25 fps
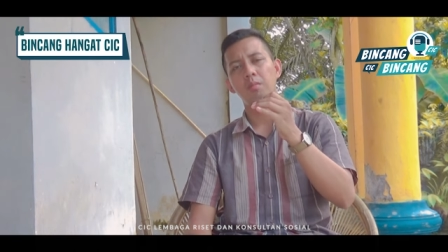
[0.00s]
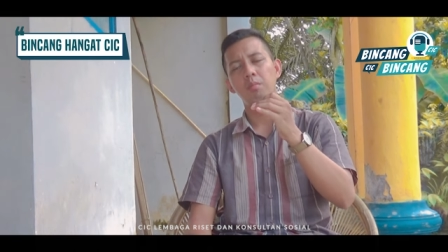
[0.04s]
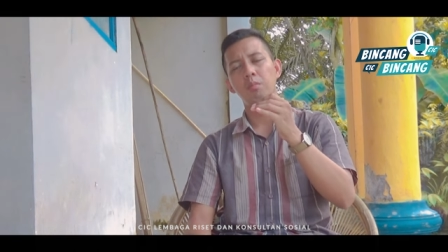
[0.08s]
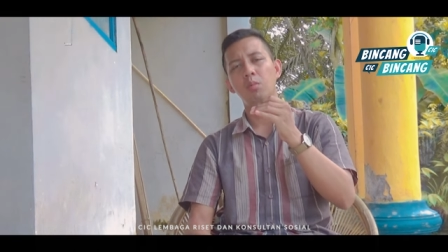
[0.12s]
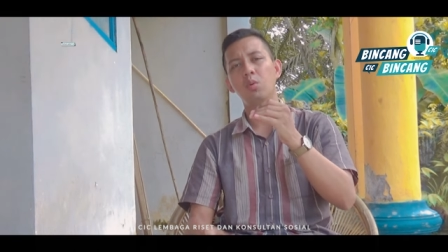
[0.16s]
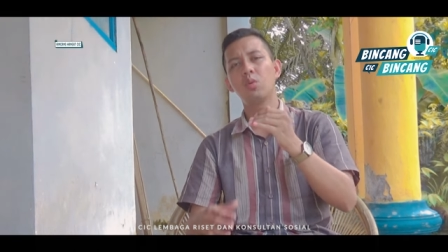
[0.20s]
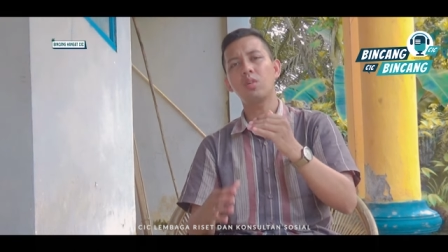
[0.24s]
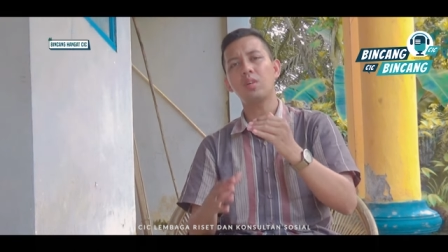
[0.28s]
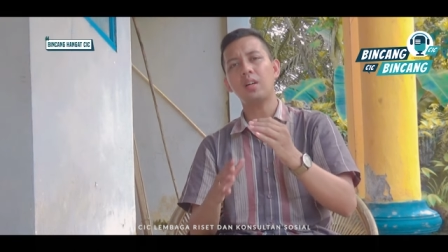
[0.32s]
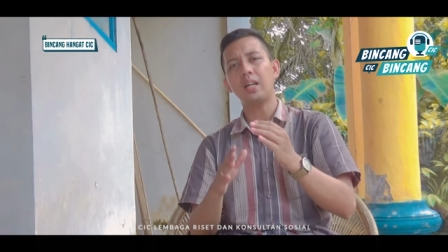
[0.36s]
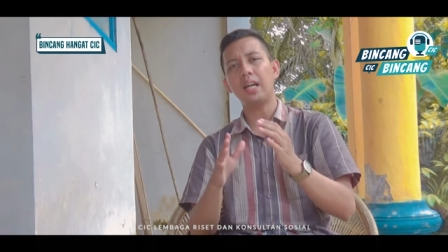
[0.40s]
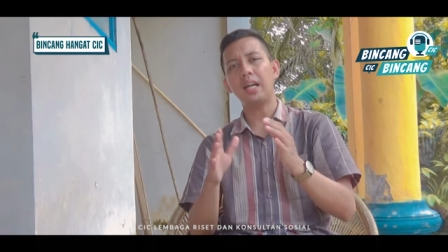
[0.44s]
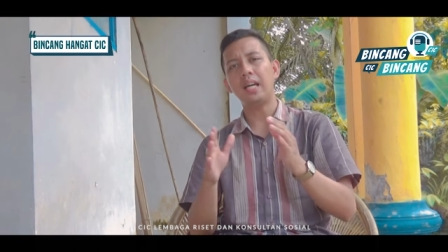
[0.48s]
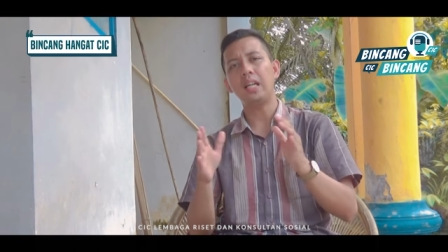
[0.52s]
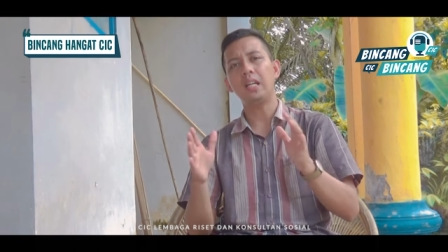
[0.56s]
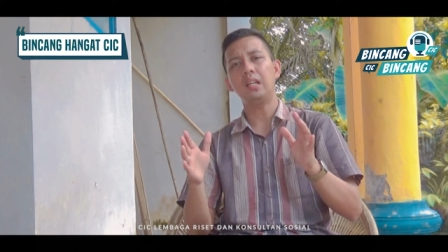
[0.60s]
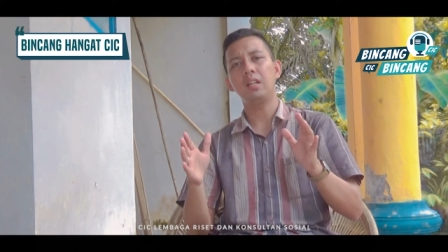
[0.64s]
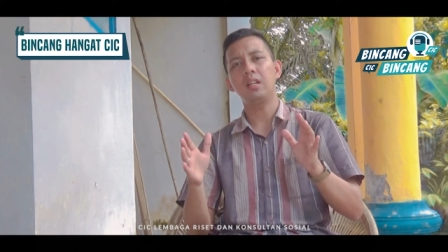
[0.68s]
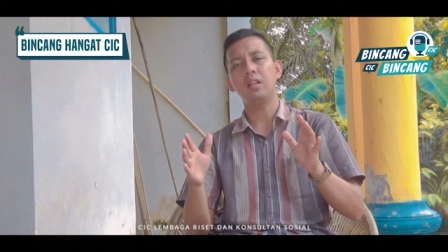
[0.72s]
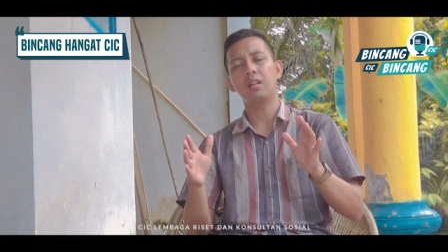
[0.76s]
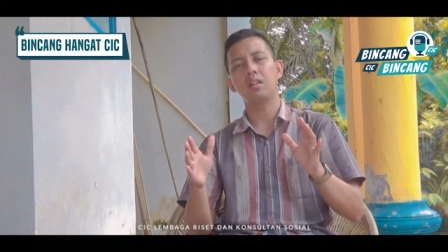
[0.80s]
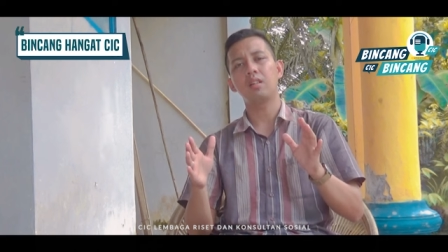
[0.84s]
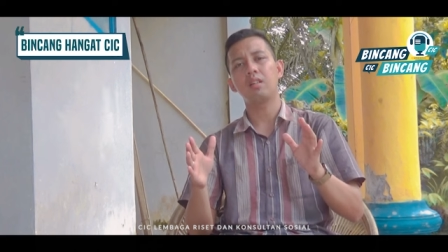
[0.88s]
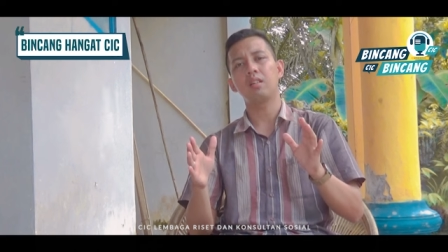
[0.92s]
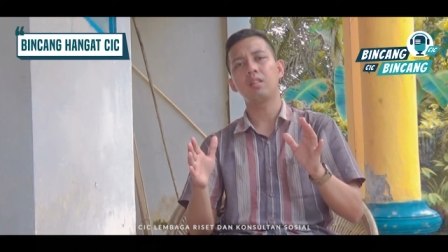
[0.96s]
bukan
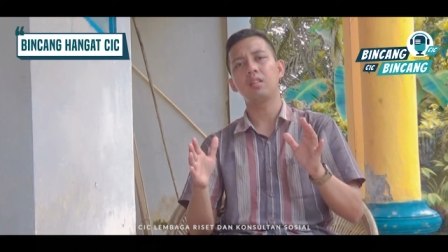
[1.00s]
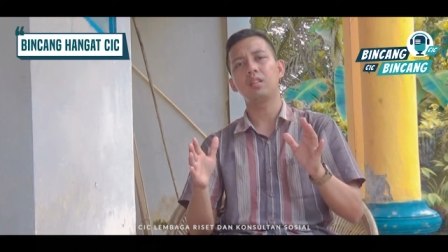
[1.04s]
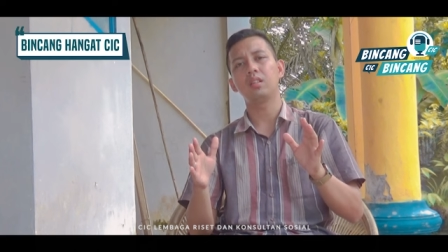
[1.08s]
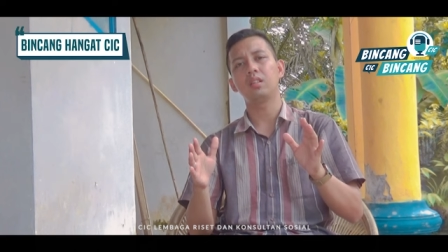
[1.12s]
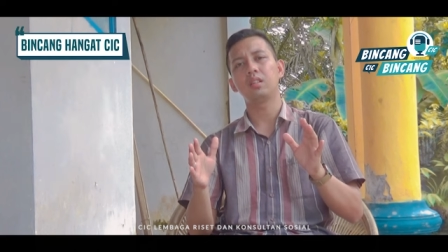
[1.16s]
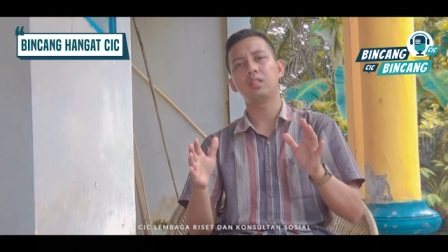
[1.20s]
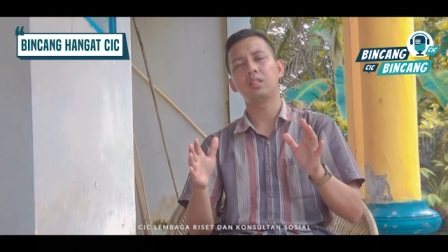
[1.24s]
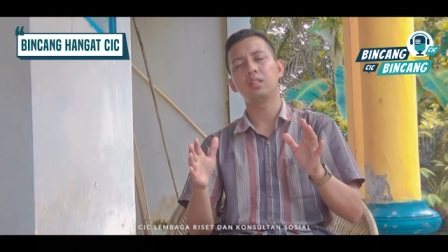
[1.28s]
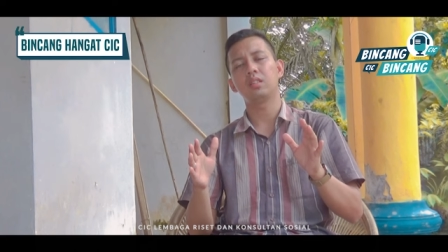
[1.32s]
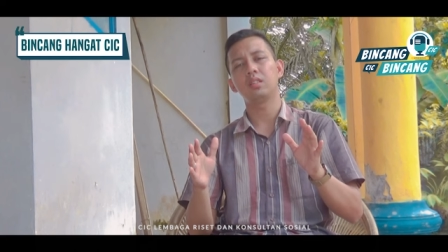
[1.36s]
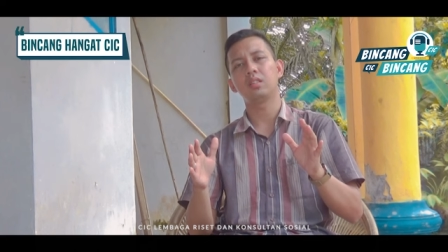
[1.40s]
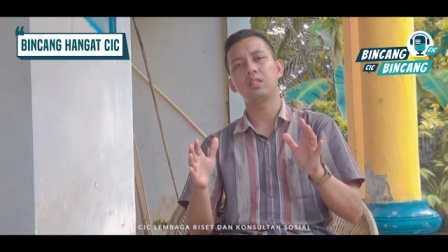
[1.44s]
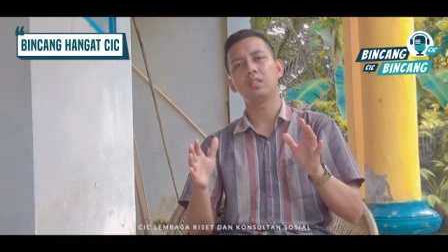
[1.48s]
e,